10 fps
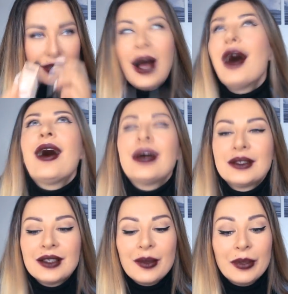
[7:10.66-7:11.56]
а,
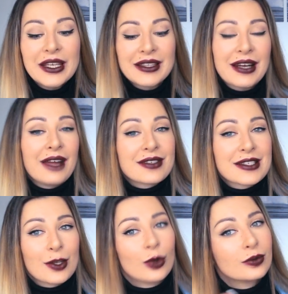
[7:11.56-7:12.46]
мне
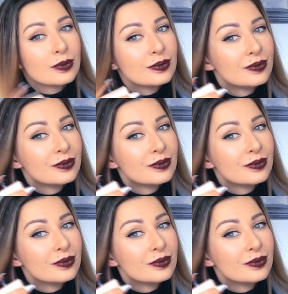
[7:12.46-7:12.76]
нравится он.